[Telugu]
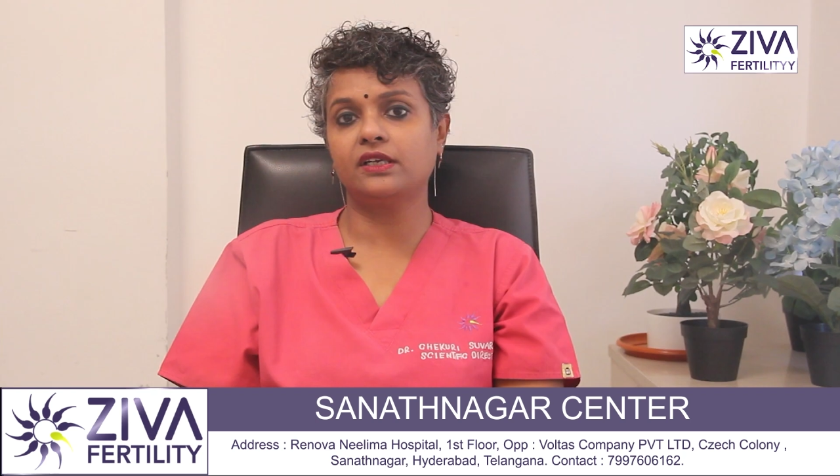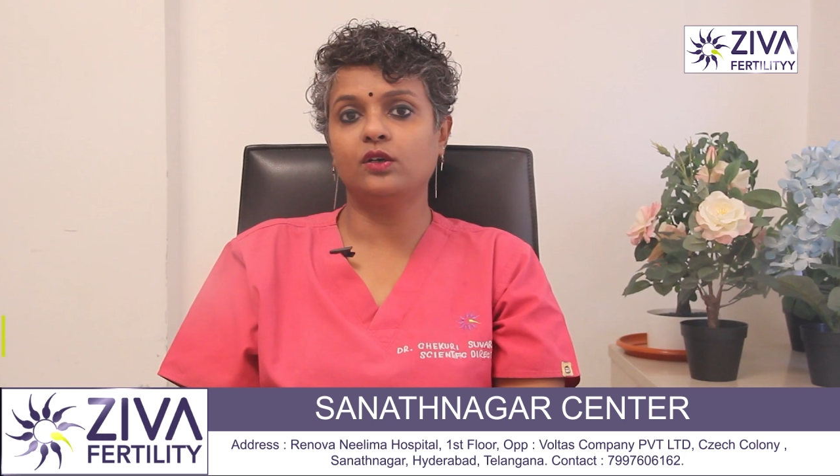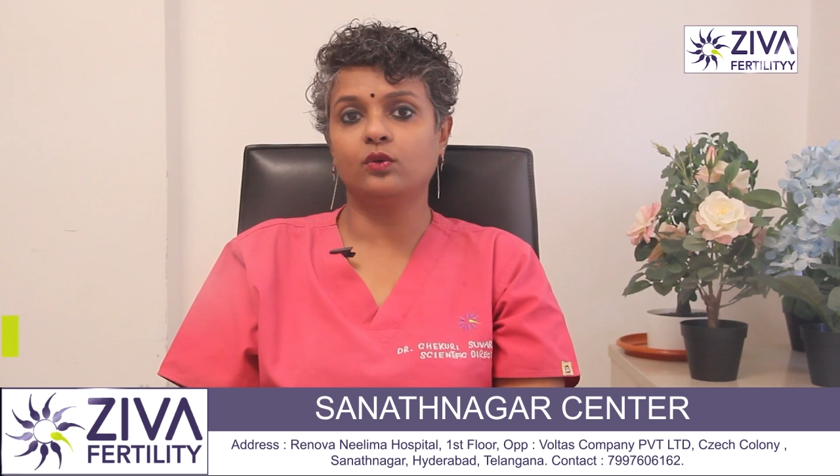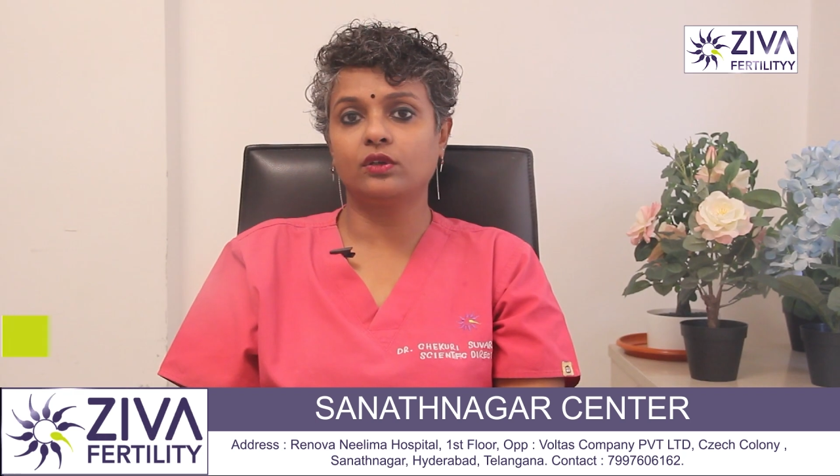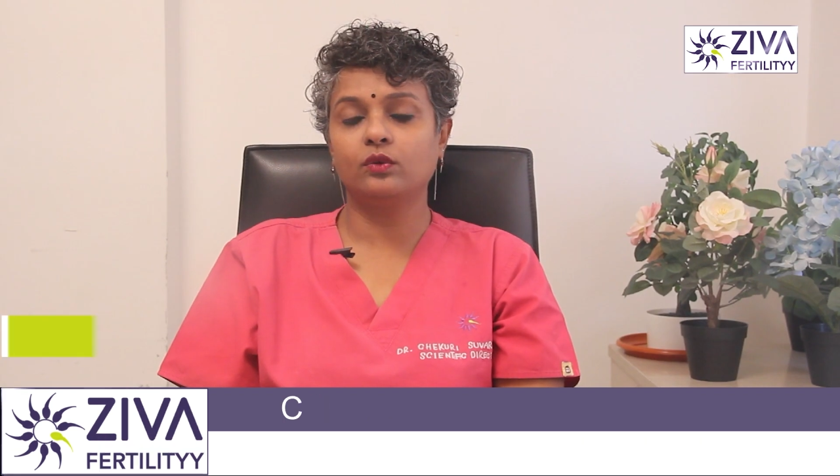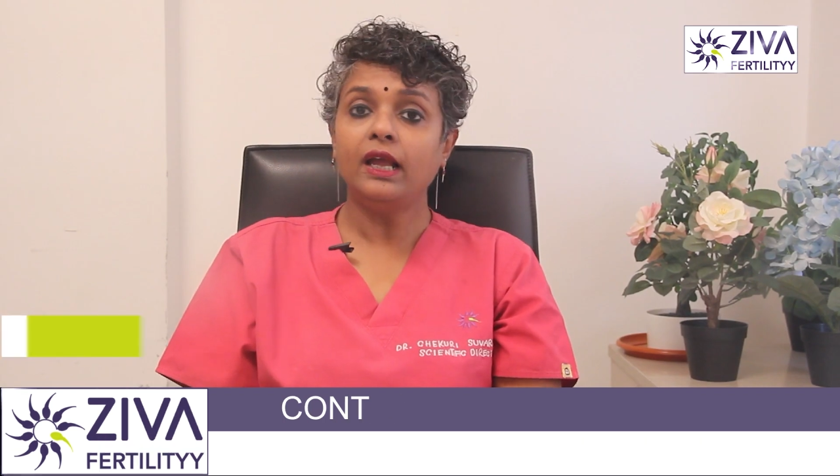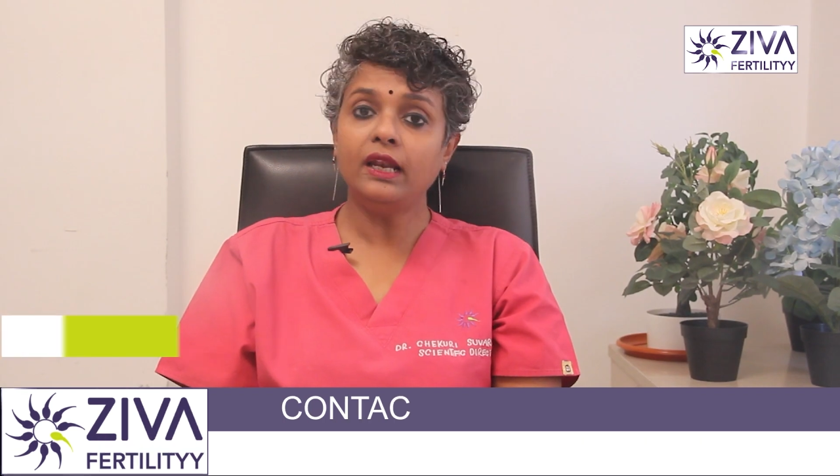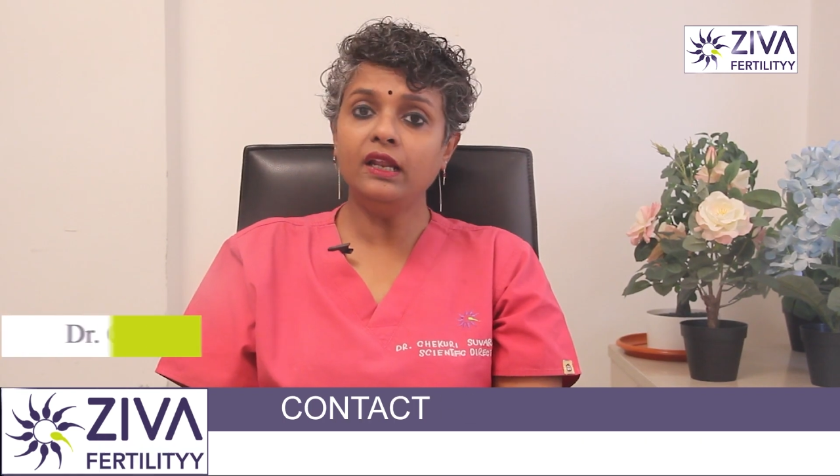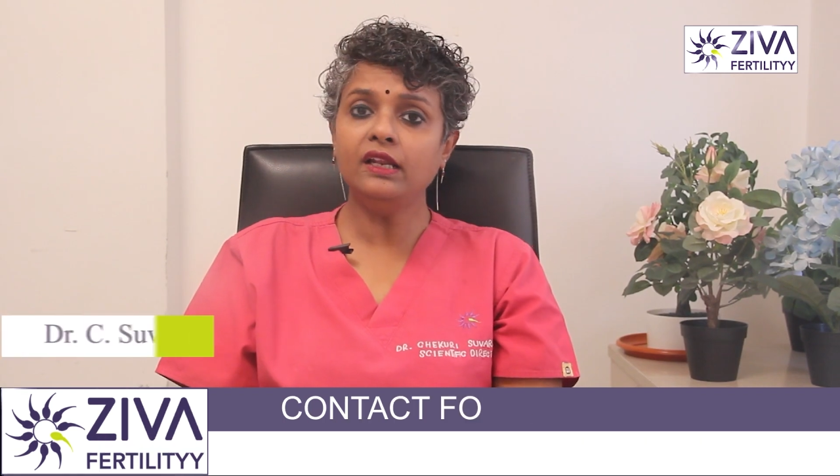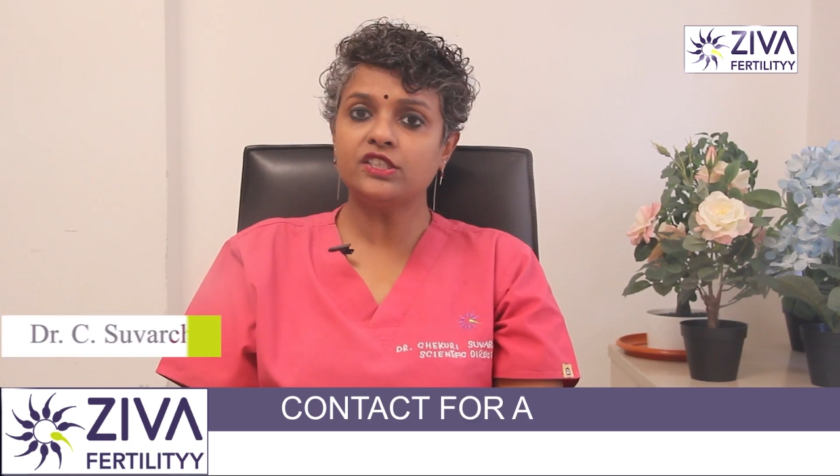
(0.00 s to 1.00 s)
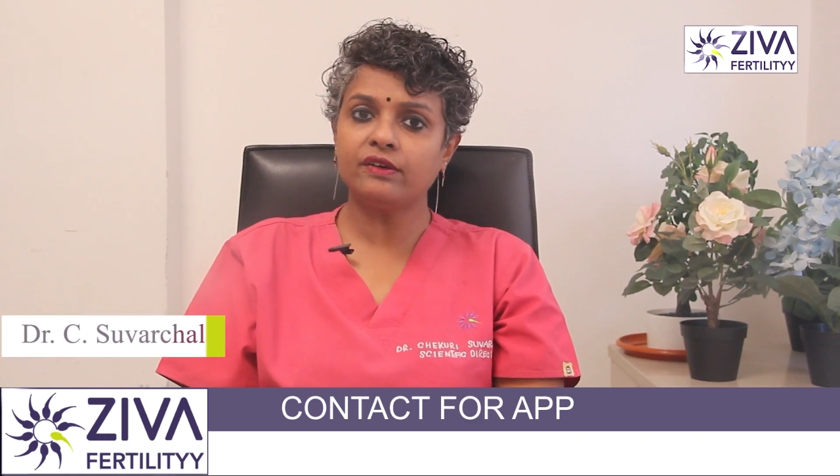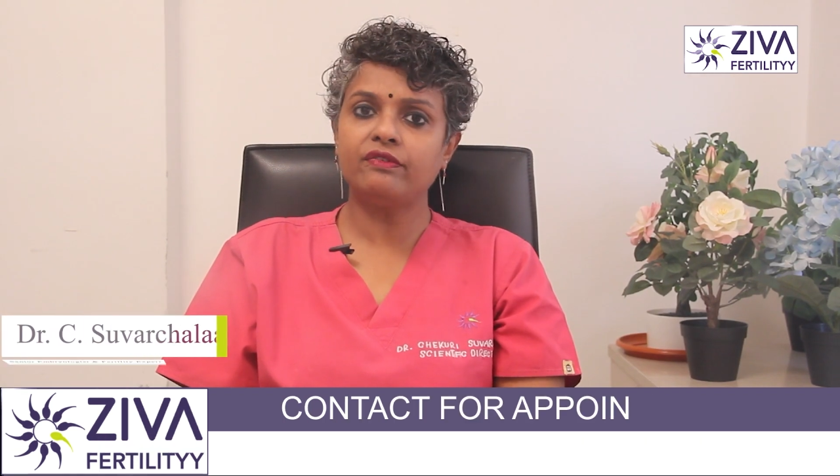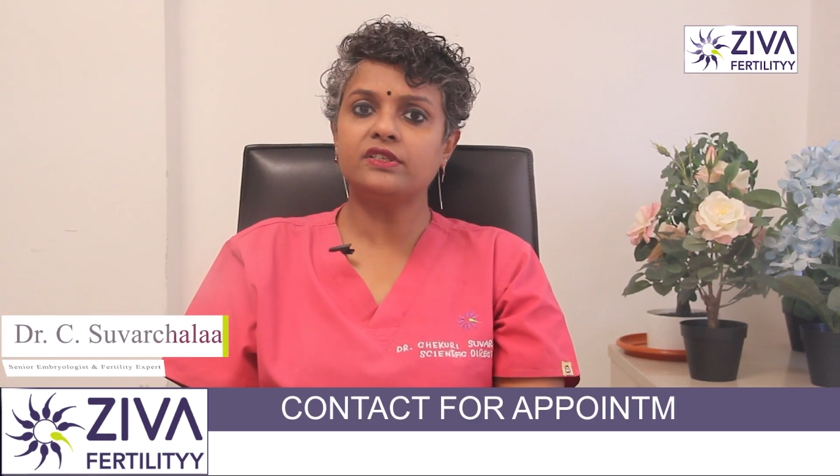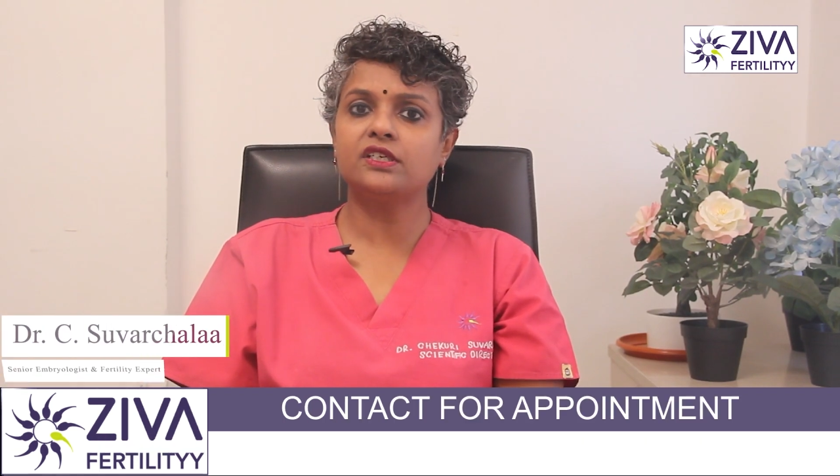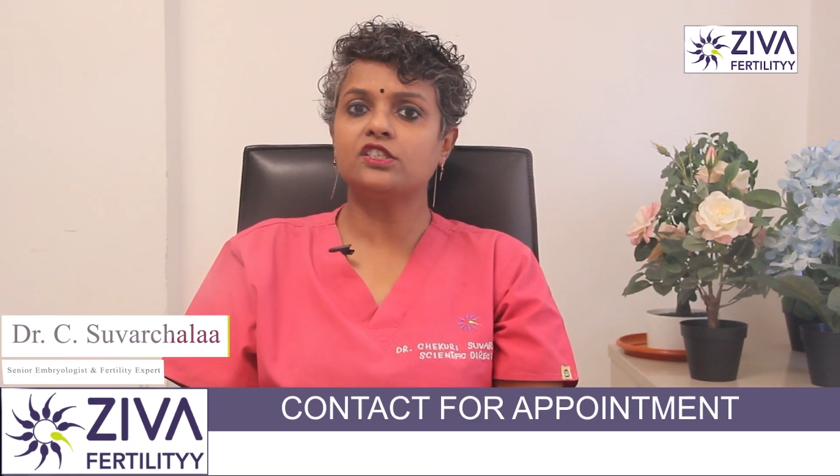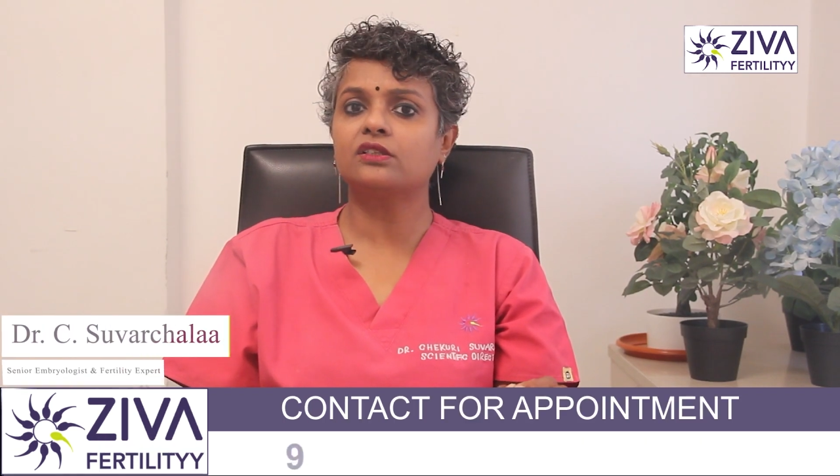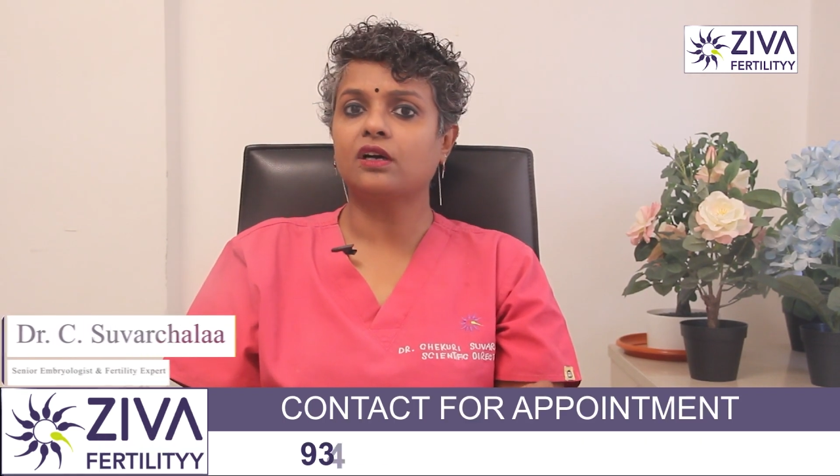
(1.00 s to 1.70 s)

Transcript: సరిగా ఉండదు ఎల్హెచ్ఎఫ్ఎస్హెచ్